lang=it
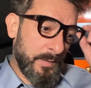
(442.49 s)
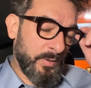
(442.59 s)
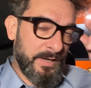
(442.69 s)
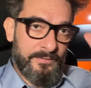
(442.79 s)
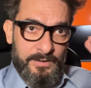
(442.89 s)

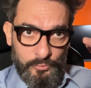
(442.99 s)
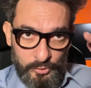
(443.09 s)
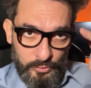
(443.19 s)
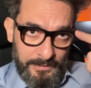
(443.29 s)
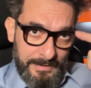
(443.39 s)
Poi avendo
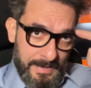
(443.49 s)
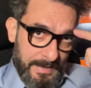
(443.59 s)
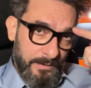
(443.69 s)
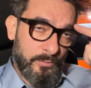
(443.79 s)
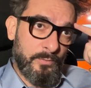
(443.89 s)
gli
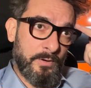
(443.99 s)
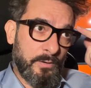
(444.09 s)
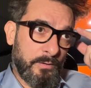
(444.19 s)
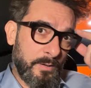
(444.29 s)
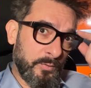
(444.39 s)
occhiali comunque con una